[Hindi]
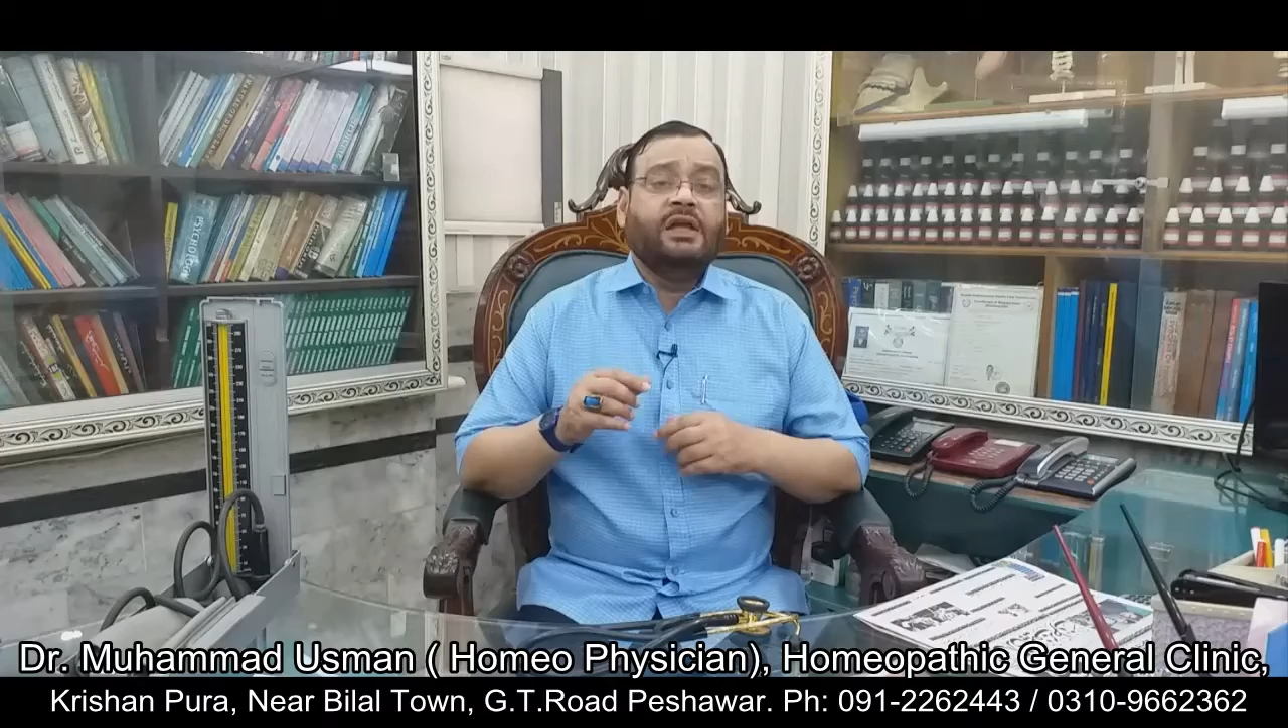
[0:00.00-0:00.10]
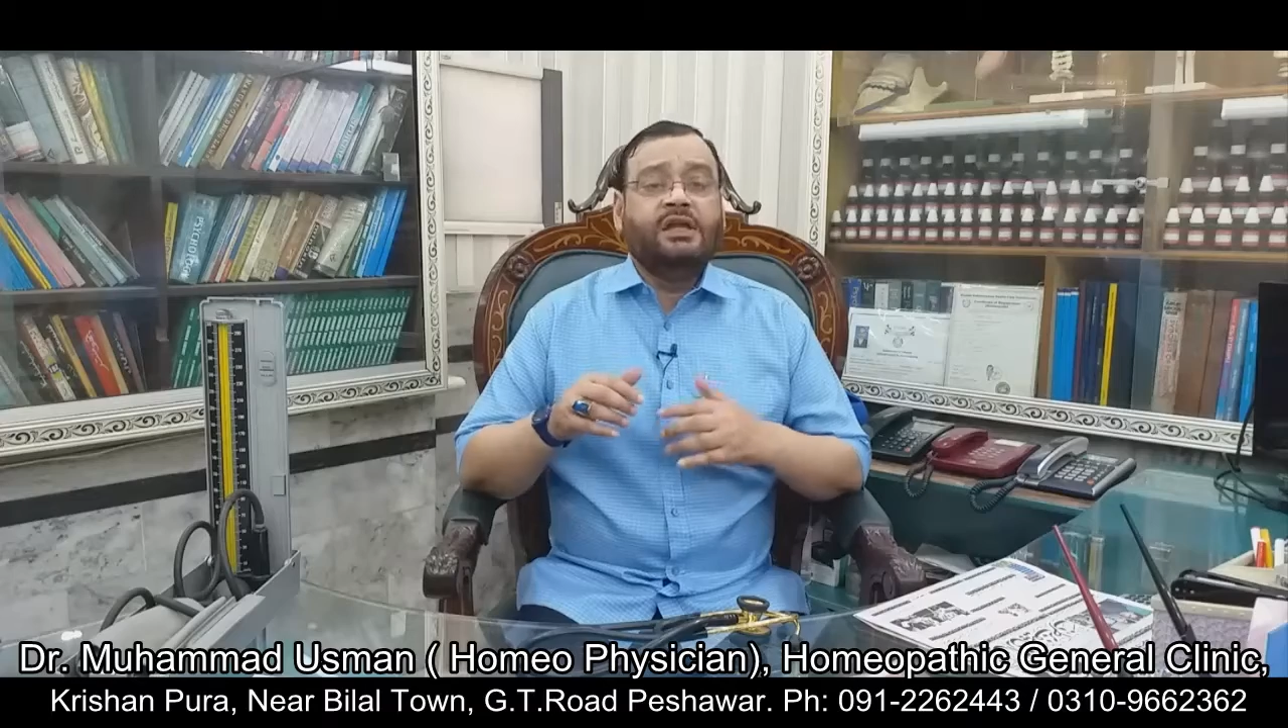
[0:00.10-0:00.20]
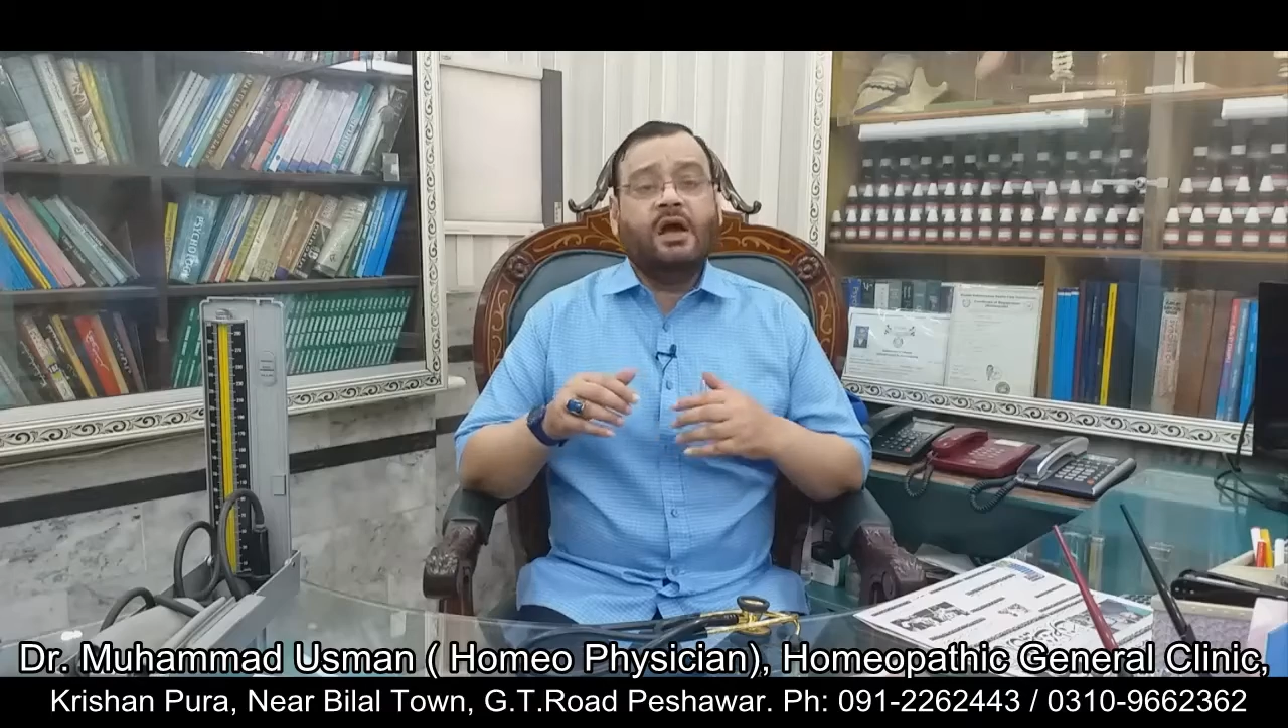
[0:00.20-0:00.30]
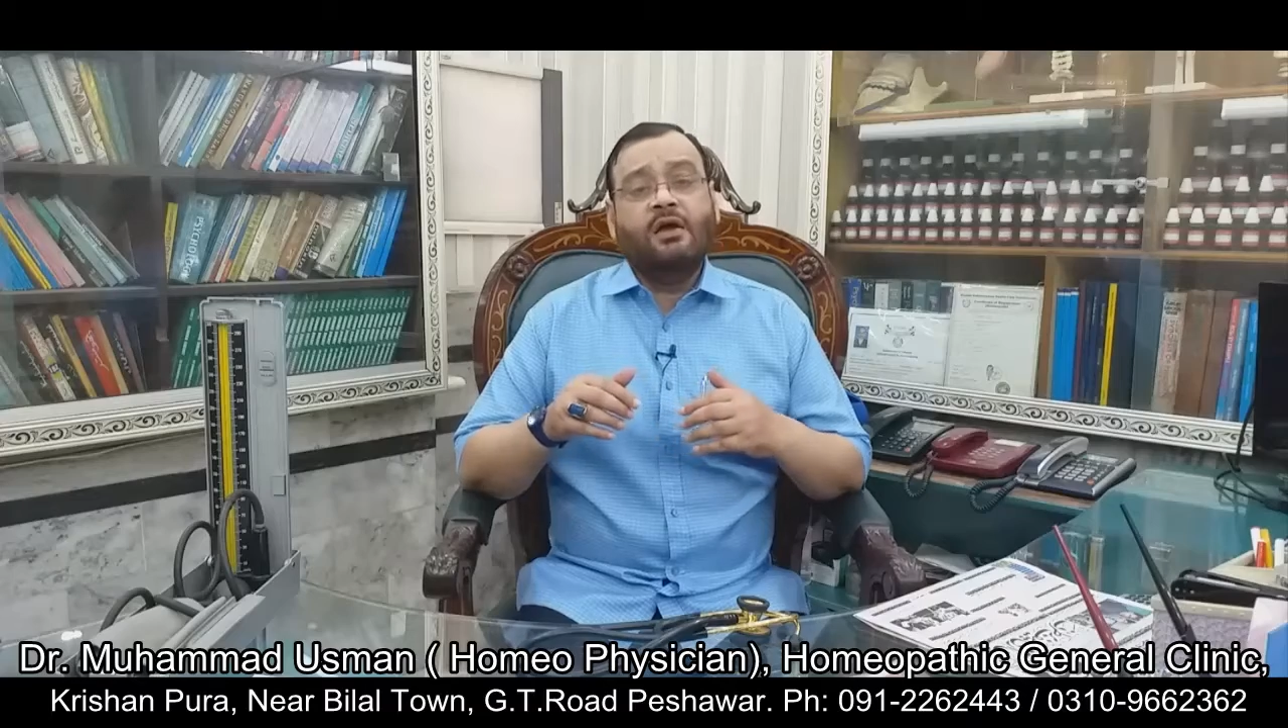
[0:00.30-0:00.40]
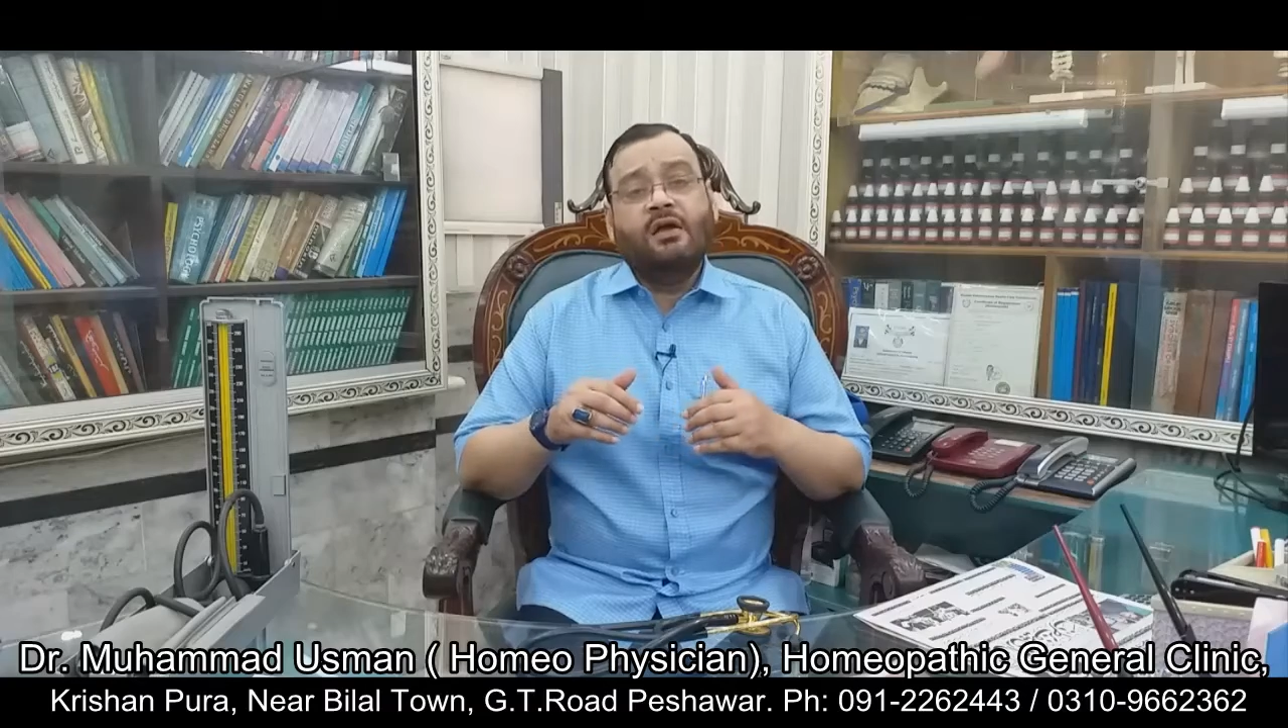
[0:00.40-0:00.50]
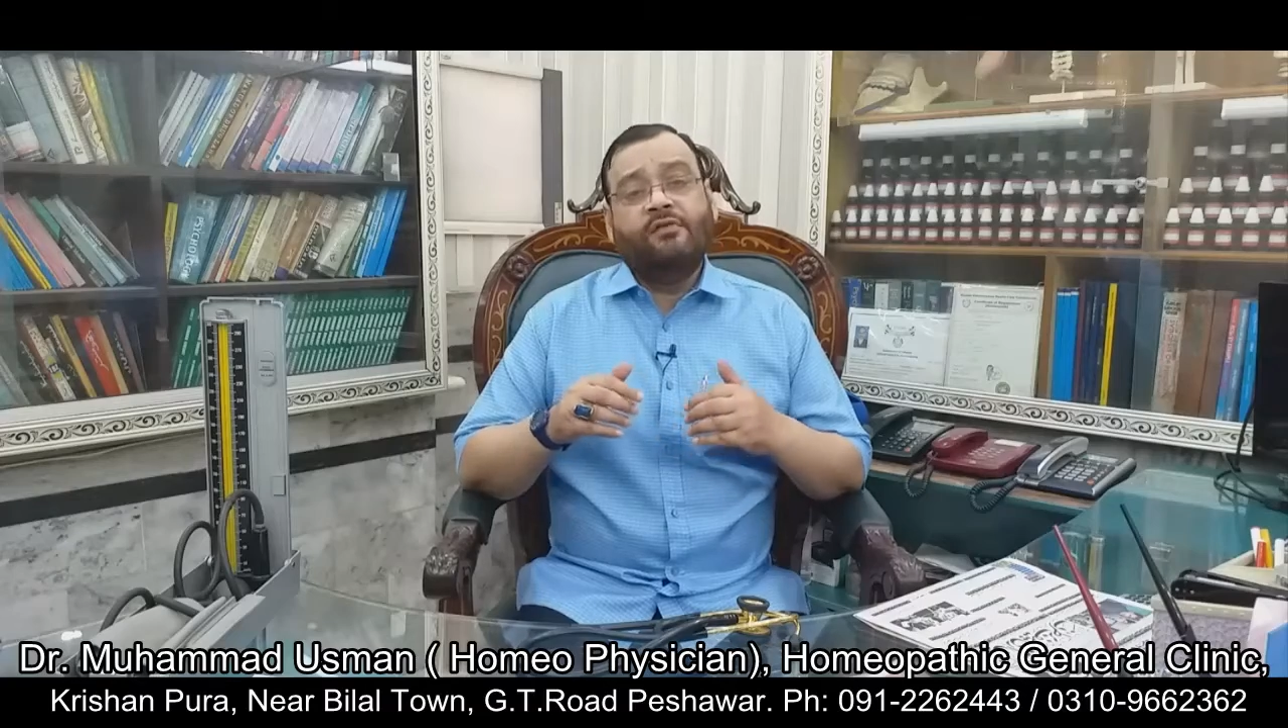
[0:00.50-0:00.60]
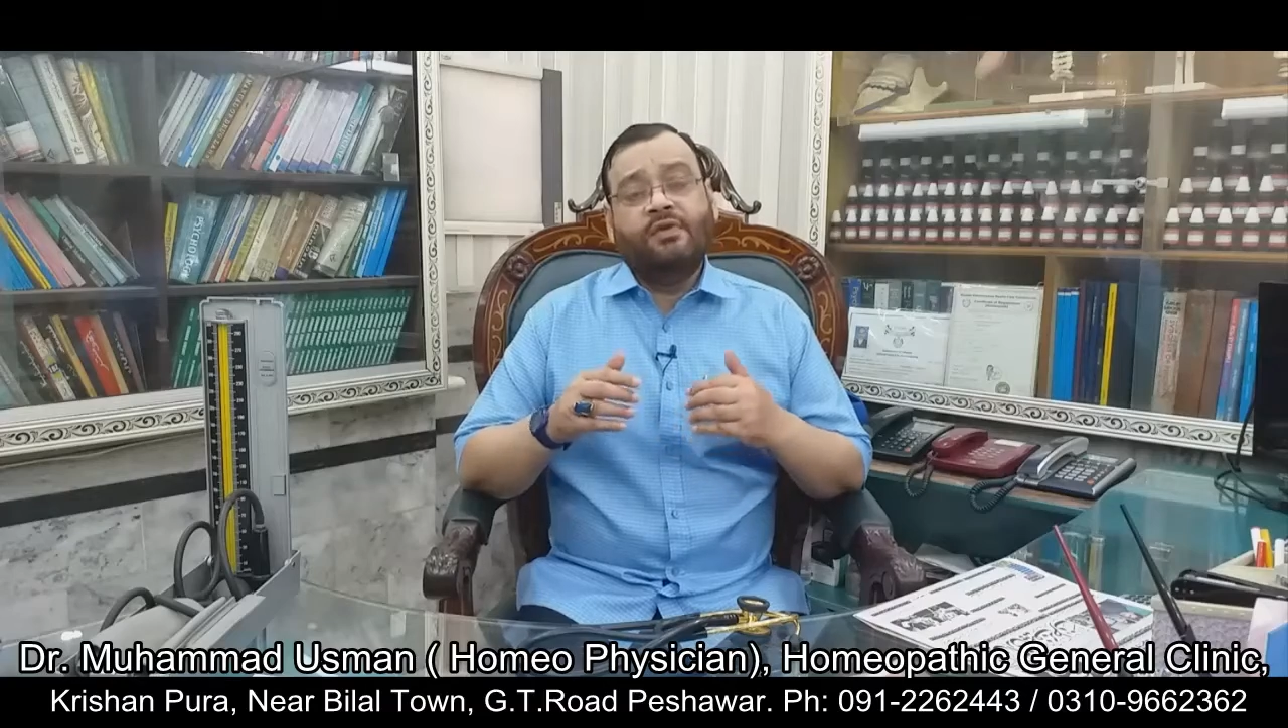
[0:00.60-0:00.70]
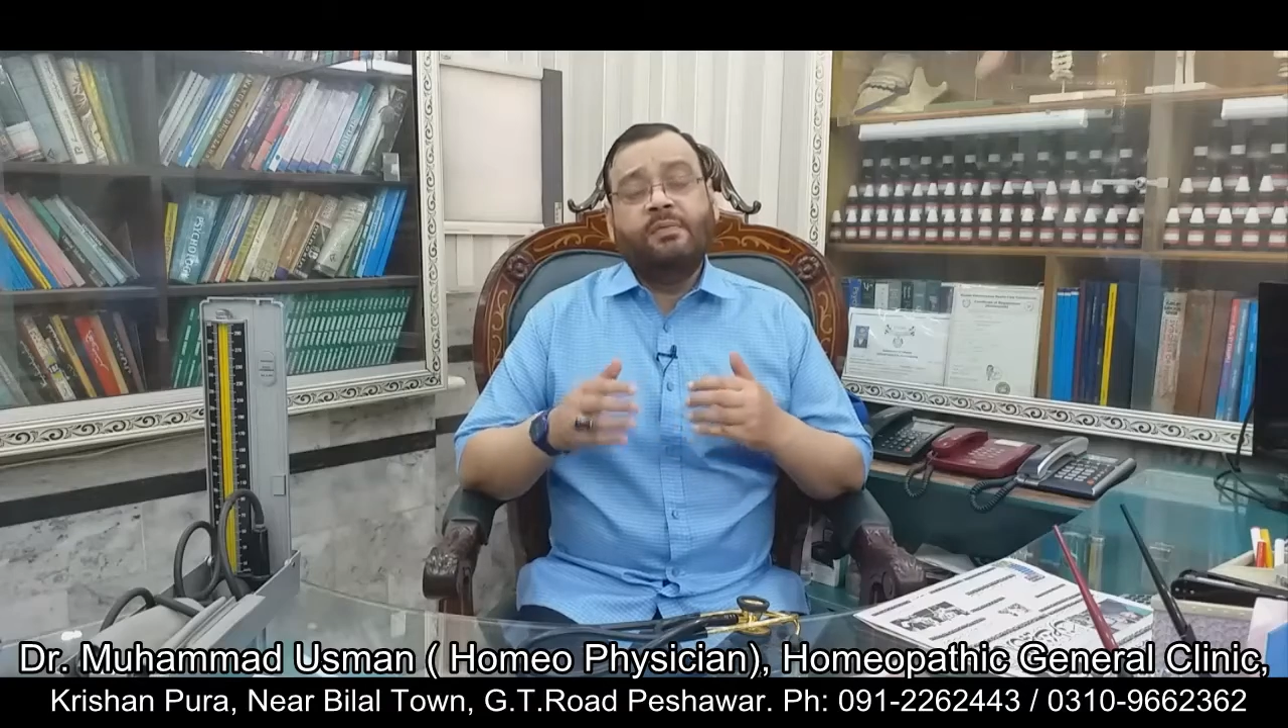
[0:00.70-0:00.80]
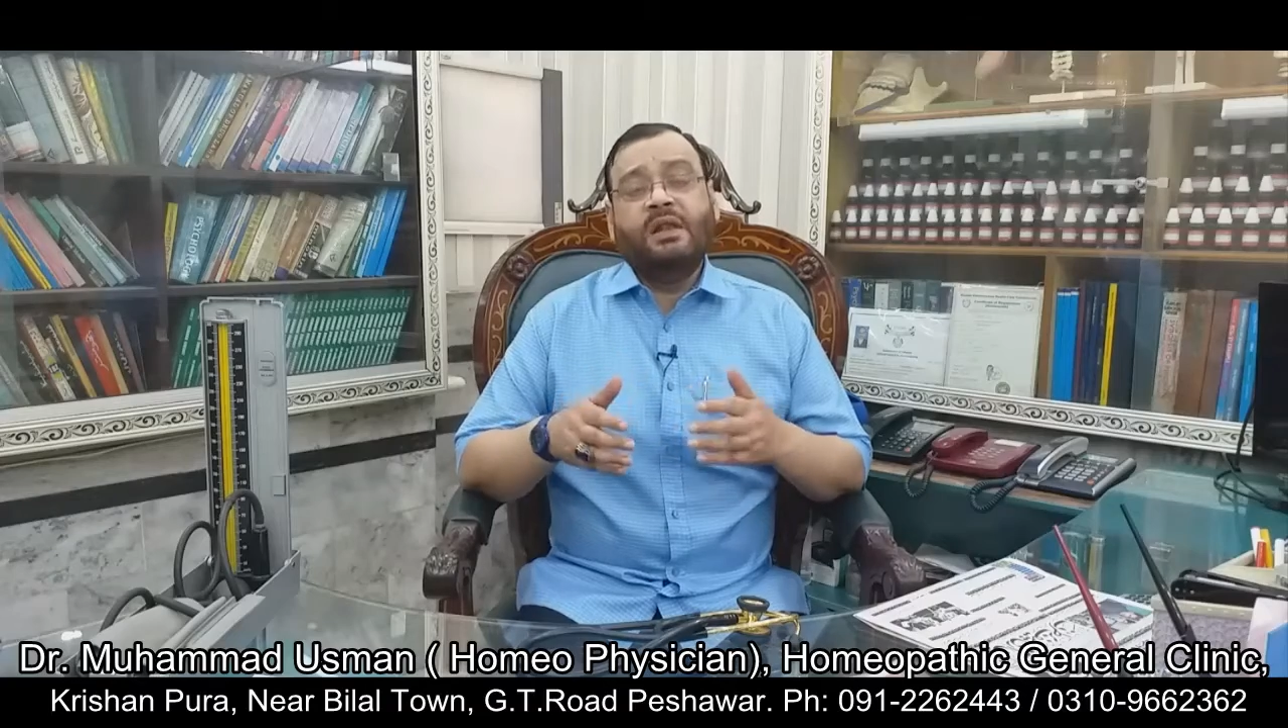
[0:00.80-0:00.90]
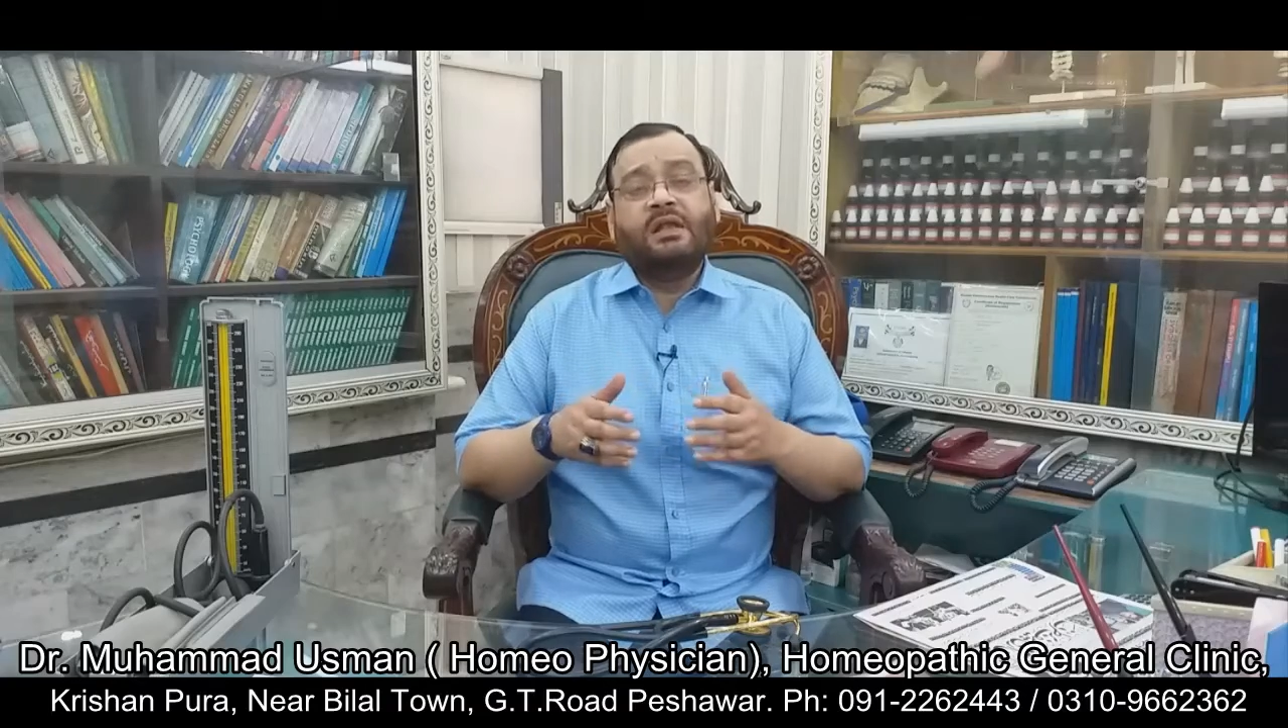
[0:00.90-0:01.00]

या फीमेल